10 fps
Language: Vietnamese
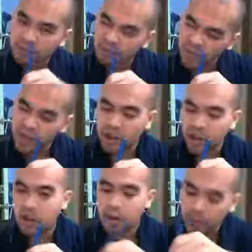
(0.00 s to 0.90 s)
nó
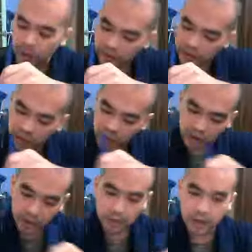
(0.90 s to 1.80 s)
hơi khó mình cứ vẽ
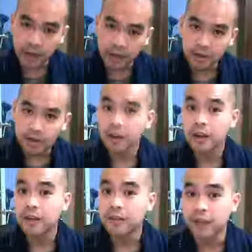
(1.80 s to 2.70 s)
cái lằn đó
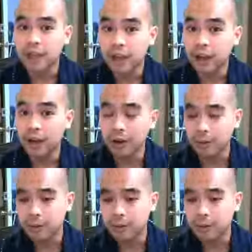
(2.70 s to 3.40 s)
vẽ lằn rồi